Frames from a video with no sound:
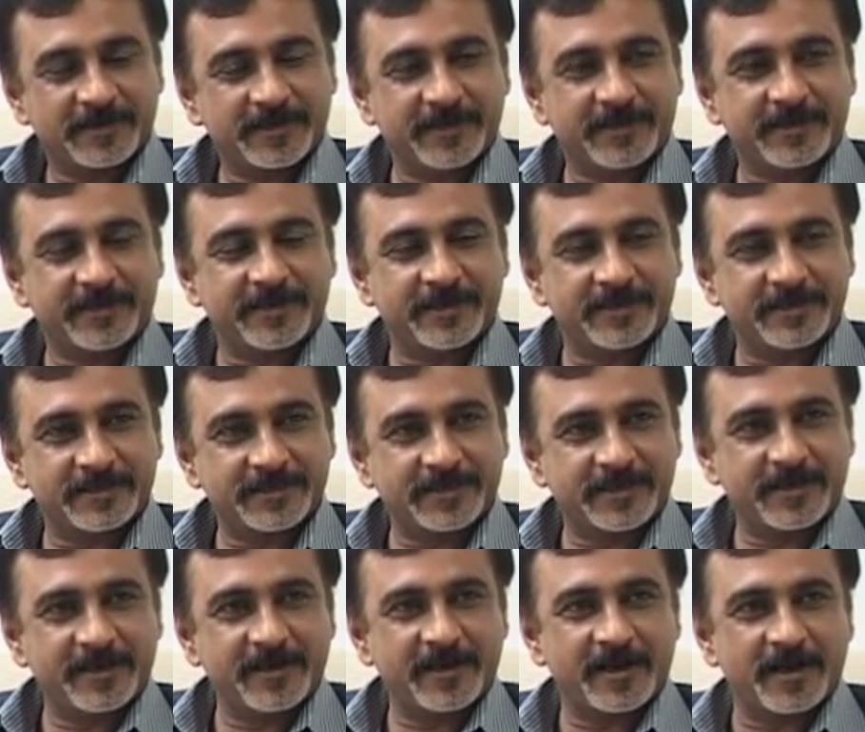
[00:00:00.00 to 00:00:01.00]
कि
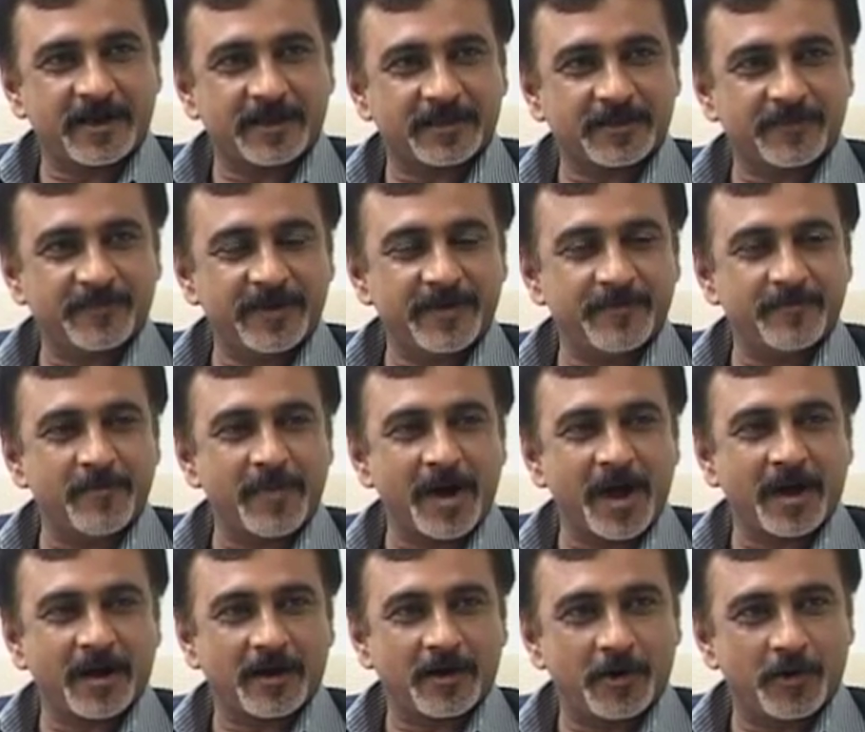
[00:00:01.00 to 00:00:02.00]
किसके हाथ में
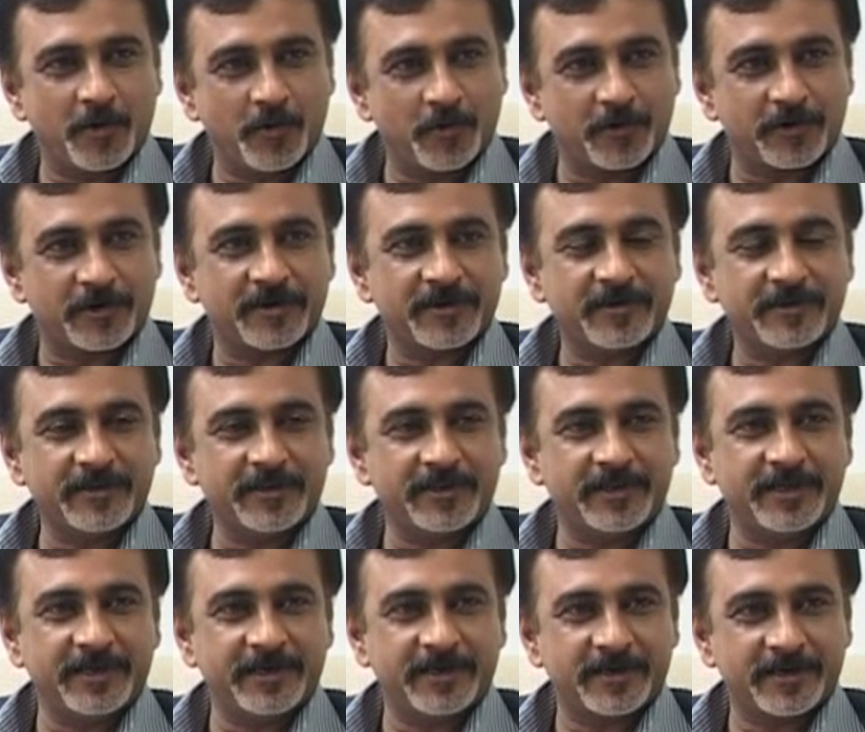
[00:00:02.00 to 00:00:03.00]
बागडोर
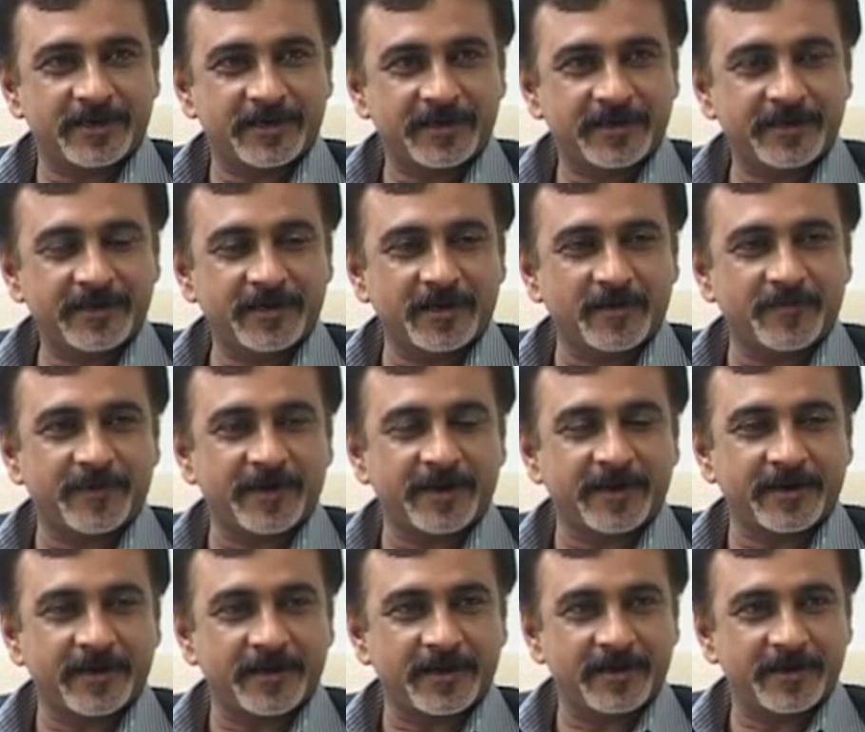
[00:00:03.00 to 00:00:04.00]
दे रहे हैं अपने
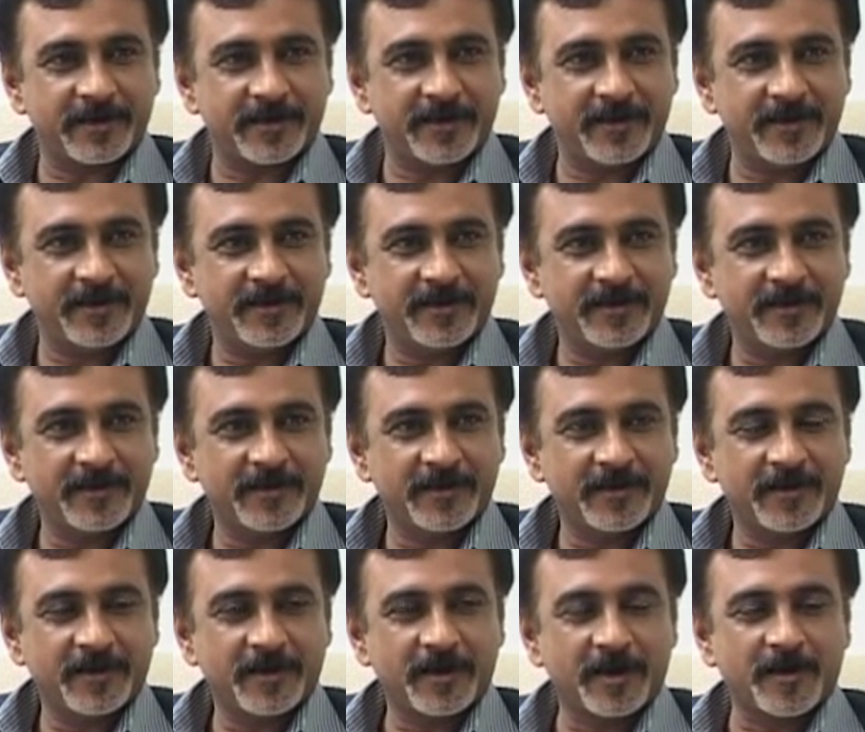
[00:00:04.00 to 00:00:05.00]
नगर की
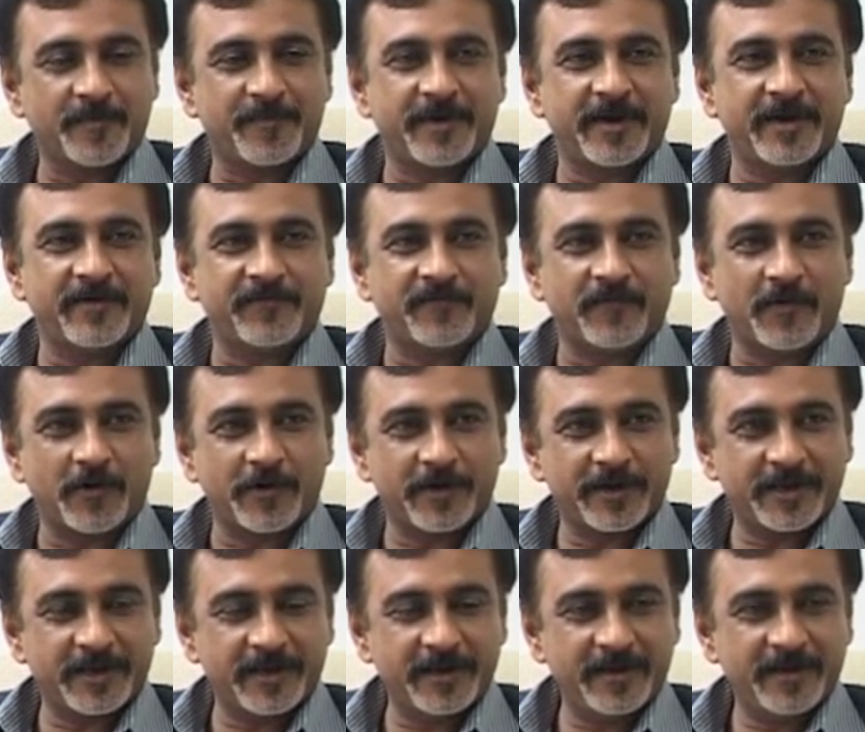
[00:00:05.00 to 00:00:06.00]
अपने
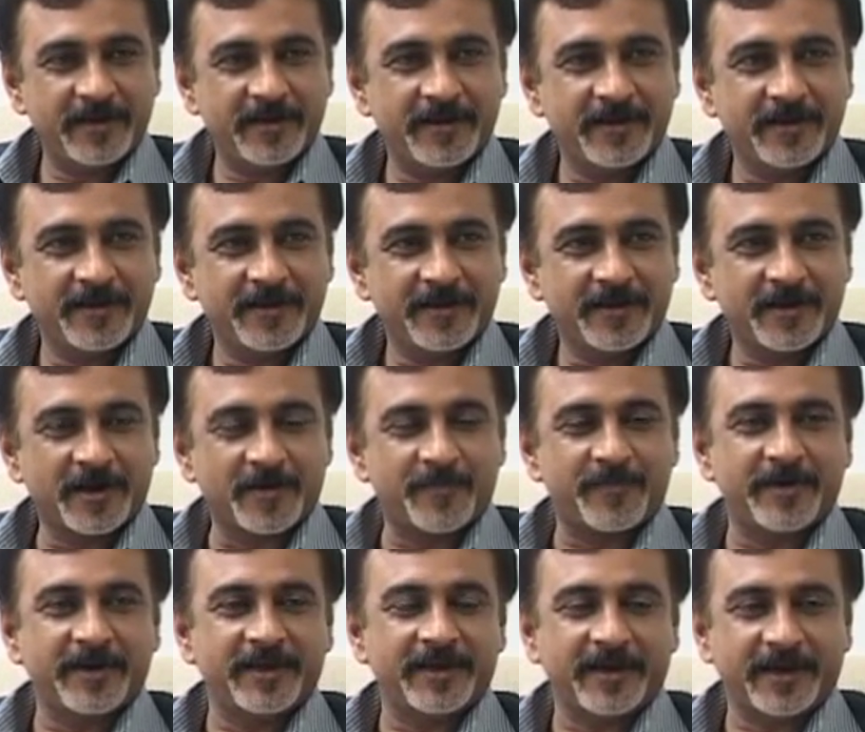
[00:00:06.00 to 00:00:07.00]
वार्ड की
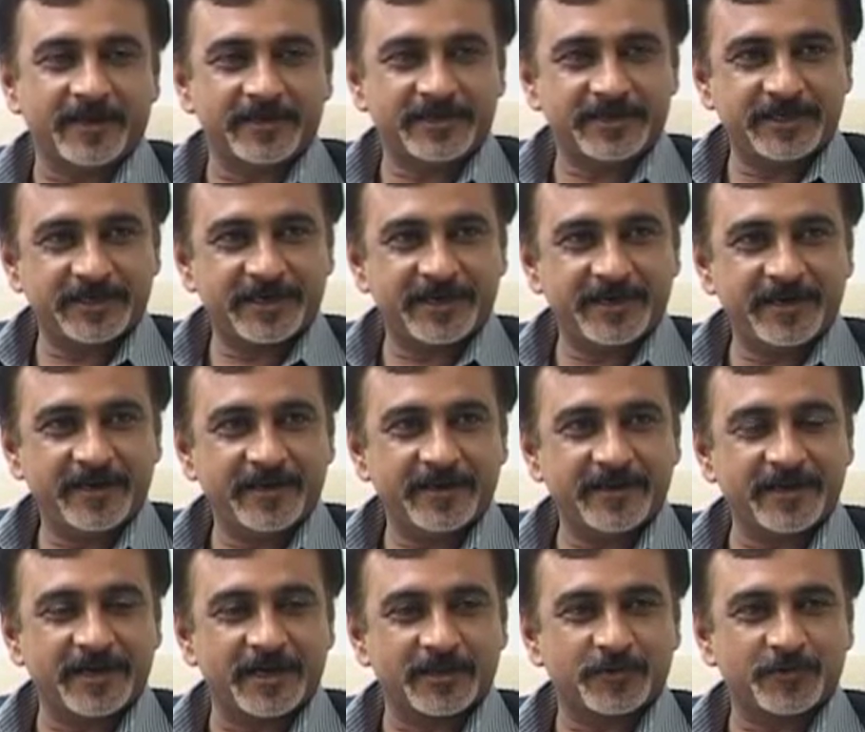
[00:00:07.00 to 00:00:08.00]
अपने राज्य की
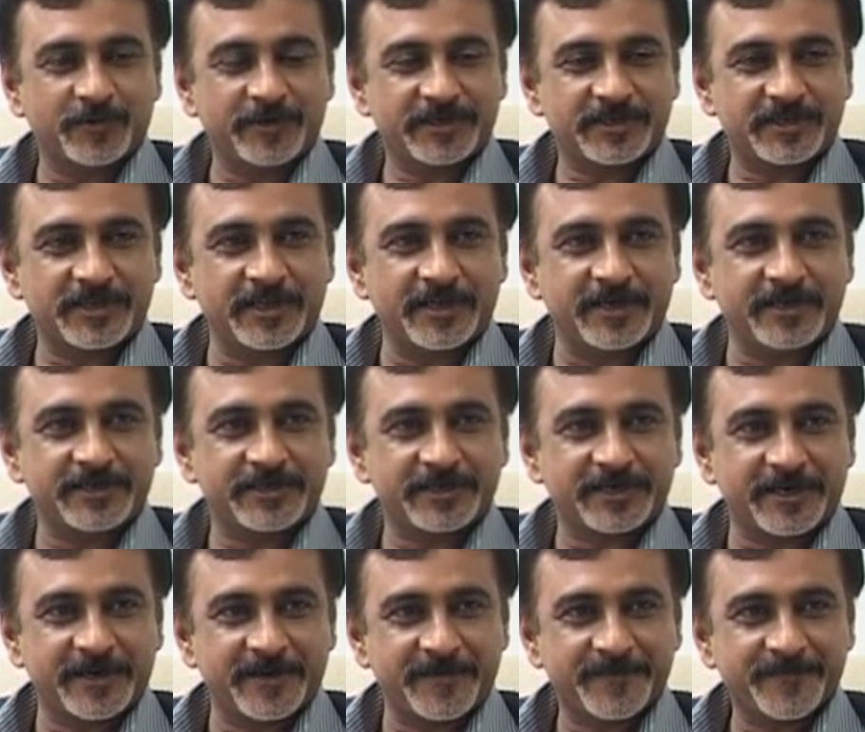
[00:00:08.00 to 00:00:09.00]
या तो इस देश
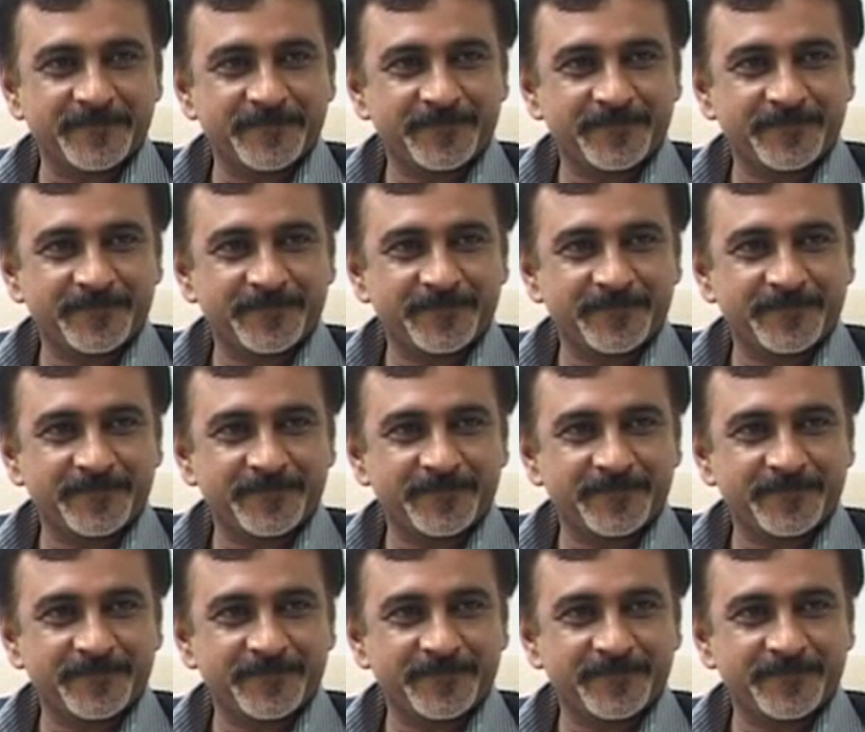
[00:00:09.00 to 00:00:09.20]
की